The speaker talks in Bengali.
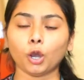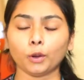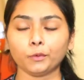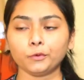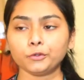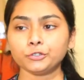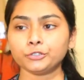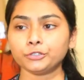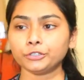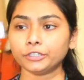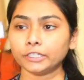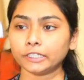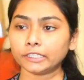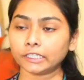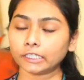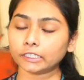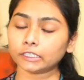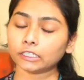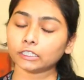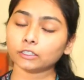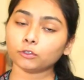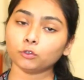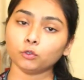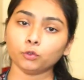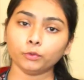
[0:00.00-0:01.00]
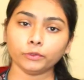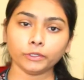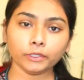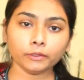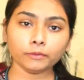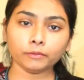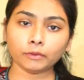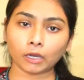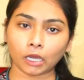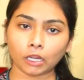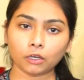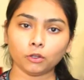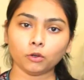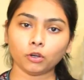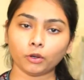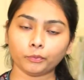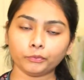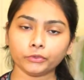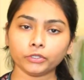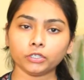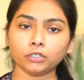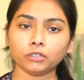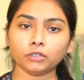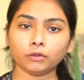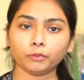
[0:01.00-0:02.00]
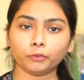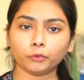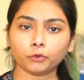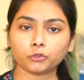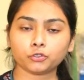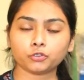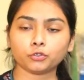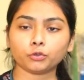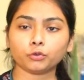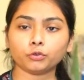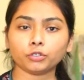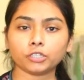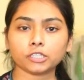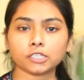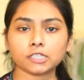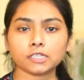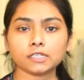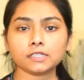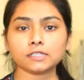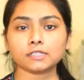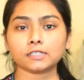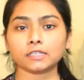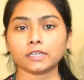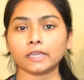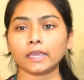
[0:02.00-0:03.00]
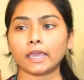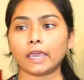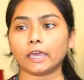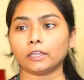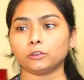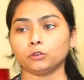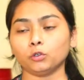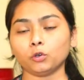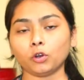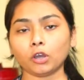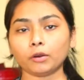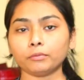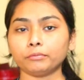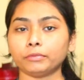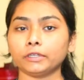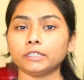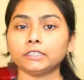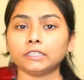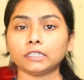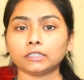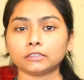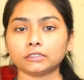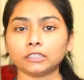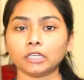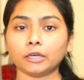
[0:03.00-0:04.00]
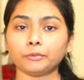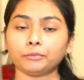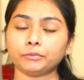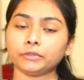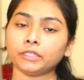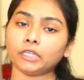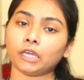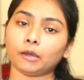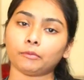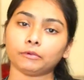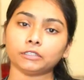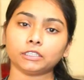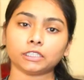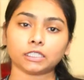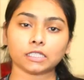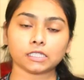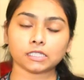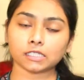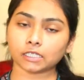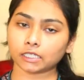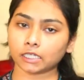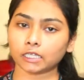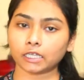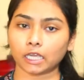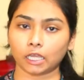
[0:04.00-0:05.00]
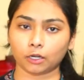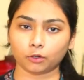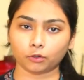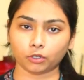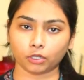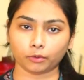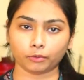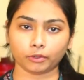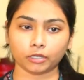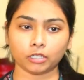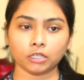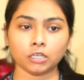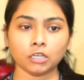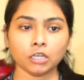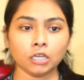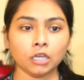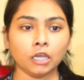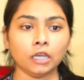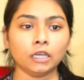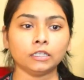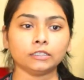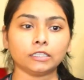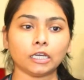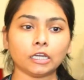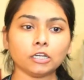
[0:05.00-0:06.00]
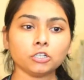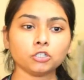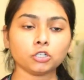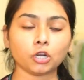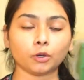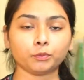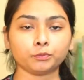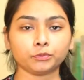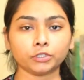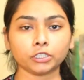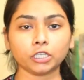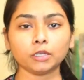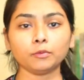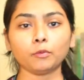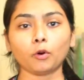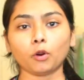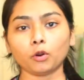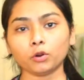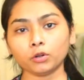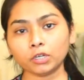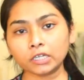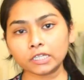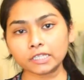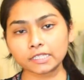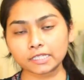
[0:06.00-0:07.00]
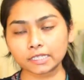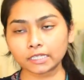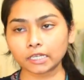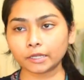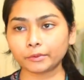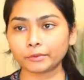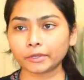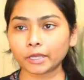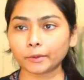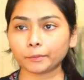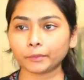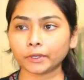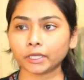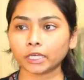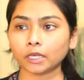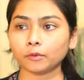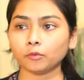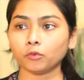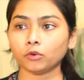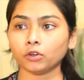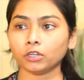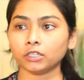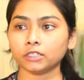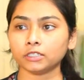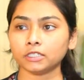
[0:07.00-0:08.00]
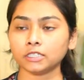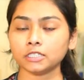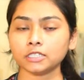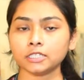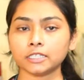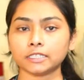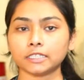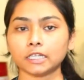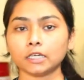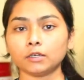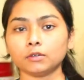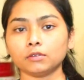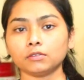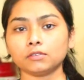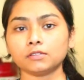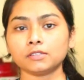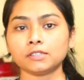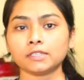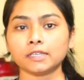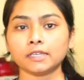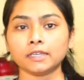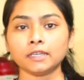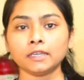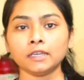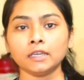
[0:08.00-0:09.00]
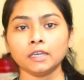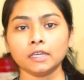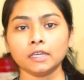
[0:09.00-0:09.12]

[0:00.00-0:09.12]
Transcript: অবশ্যই এটা একটা খুবই ভালো আপনি প্রশ্ন করেছেন যে এত কোম্পানি থাকতে আপনি আমাদের কাছ থেকে কেন নেবেন তার সবথেকে বড় রিজন আমি আপনাকে বলে দিই সেটা হচ্ছে